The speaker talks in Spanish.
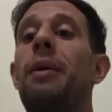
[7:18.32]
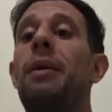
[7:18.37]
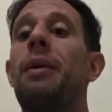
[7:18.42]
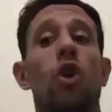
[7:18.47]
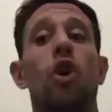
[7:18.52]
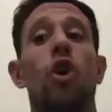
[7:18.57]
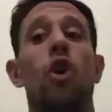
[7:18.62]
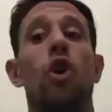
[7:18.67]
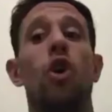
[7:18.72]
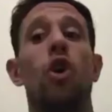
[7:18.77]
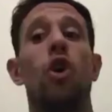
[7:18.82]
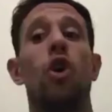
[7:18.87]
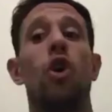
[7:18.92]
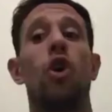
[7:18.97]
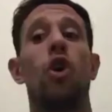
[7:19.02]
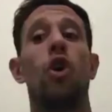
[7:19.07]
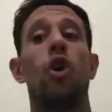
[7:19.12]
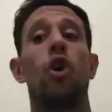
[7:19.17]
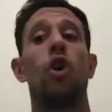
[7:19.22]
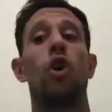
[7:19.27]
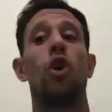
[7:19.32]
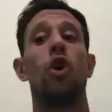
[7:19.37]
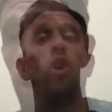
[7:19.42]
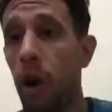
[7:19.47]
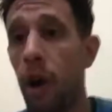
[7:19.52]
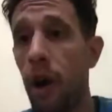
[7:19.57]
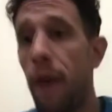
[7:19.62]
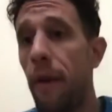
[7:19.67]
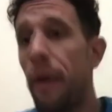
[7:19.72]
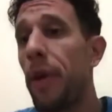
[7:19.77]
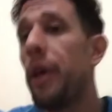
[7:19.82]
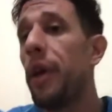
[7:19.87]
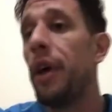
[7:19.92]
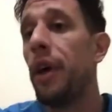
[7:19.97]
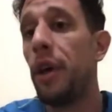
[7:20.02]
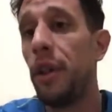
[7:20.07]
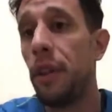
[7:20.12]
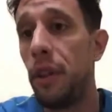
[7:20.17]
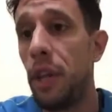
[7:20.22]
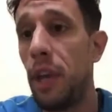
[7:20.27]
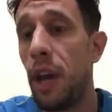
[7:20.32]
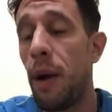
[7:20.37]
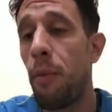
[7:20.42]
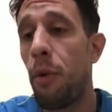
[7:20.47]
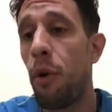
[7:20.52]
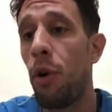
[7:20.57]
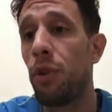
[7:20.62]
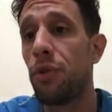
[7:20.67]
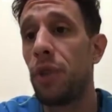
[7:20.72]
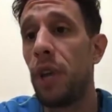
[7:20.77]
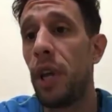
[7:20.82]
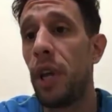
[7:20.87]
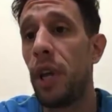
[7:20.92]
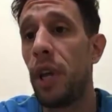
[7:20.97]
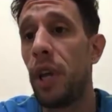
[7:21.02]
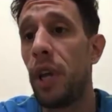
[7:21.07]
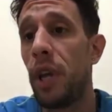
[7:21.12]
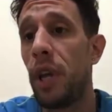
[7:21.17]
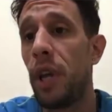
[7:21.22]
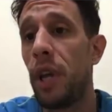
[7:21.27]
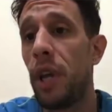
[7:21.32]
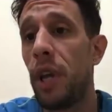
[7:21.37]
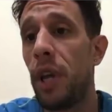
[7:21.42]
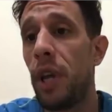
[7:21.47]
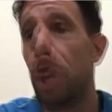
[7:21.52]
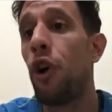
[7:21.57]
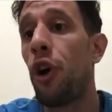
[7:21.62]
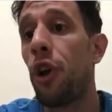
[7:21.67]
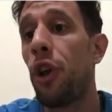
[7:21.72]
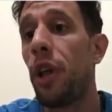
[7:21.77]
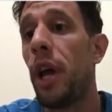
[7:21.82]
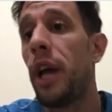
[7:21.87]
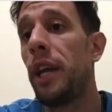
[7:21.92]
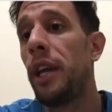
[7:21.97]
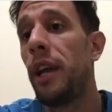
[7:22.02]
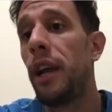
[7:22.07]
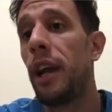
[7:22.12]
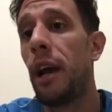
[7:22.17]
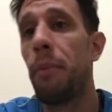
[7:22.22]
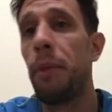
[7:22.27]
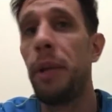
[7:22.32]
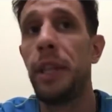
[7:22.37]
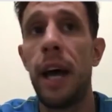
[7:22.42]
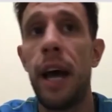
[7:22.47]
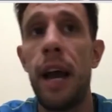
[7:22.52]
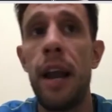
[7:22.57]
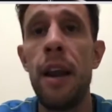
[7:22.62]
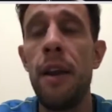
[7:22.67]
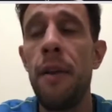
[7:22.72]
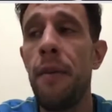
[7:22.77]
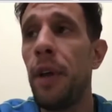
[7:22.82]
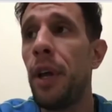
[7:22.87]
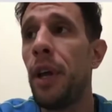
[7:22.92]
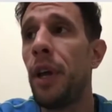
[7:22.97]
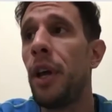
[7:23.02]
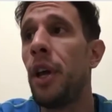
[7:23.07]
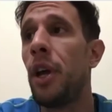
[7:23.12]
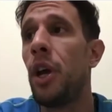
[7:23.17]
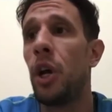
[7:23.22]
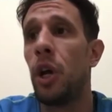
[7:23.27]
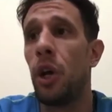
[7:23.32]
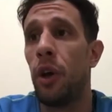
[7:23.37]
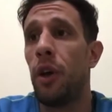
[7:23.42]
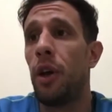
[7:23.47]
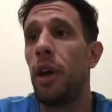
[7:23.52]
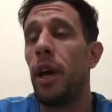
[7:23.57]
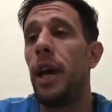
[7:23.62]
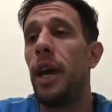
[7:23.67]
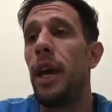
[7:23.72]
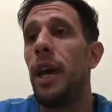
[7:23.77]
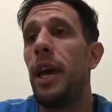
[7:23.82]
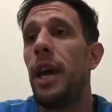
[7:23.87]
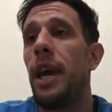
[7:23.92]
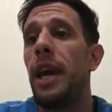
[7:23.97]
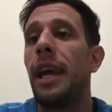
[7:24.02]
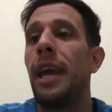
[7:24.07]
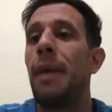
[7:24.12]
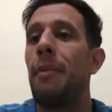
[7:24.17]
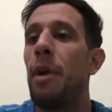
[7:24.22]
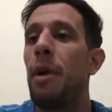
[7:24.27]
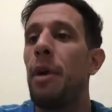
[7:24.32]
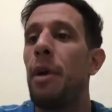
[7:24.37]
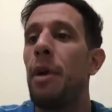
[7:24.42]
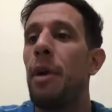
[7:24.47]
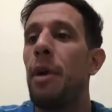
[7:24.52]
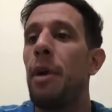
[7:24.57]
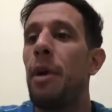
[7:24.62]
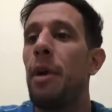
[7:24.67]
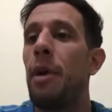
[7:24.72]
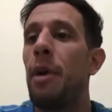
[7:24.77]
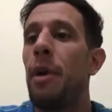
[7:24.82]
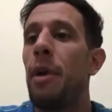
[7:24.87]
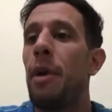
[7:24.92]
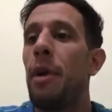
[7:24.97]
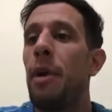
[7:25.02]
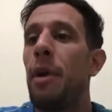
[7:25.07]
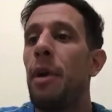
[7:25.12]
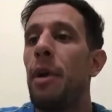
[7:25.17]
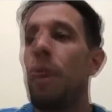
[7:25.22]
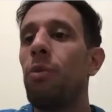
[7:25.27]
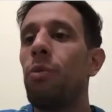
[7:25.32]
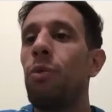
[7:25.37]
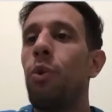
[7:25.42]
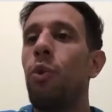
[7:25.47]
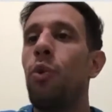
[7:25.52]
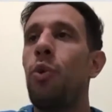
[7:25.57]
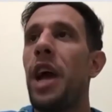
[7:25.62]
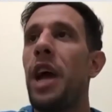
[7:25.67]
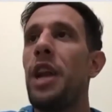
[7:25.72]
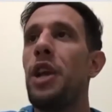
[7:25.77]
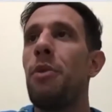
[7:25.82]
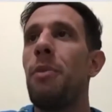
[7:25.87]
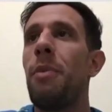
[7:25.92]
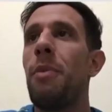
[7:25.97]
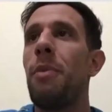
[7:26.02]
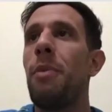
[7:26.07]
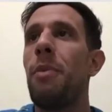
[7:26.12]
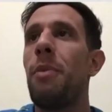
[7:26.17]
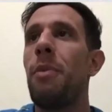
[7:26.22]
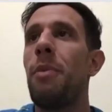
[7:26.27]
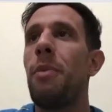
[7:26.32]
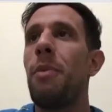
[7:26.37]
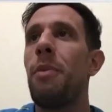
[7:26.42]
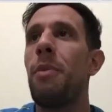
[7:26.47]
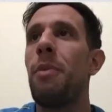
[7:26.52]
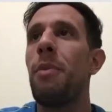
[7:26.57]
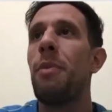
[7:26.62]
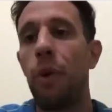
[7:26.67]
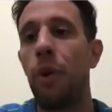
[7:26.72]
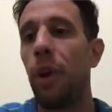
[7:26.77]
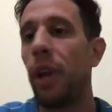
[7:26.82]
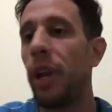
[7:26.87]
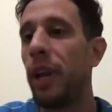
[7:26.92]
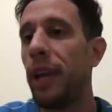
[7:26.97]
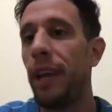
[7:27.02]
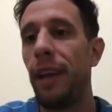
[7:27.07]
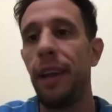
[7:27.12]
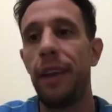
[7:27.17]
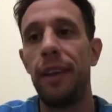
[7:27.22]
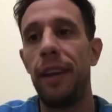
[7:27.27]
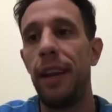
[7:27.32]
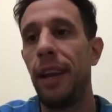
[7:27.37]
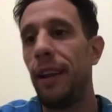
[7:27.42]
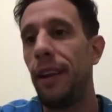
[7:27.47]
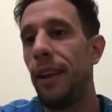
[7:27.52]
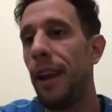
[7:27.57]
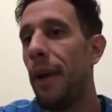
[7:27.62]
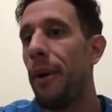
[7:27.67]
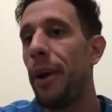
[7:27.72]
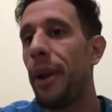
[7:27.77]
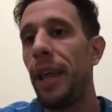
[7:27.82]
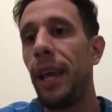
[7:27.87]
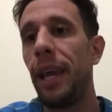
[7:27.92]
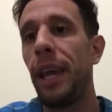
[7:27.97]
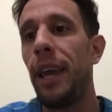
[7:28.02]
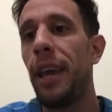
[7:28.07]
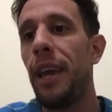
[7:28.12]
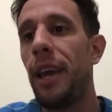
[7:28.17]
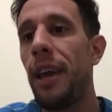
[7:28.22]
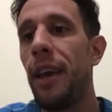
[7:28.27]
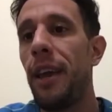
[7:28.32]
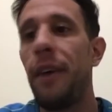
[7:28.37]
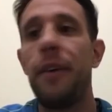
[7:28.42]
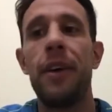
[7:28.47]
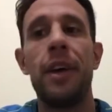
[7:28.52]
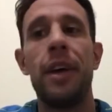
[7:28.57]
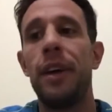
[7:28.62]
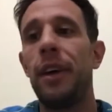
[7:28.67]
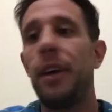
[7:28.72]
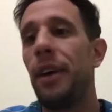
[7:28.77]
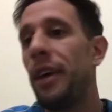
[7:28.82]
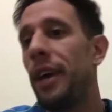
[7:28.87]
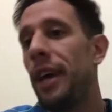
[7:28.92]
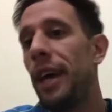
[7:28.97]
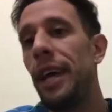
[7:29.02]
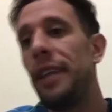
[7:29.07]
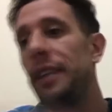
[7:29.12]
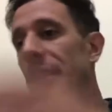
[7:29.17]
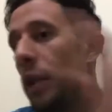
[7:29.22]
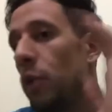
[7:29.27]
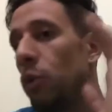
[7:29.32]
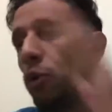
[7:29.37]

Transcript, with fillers: es otro equipo que juega, digamos, en la división de honor ahí en Capital, eh, que me lo tomé más como un, año más de relajar, porque la verdad que entre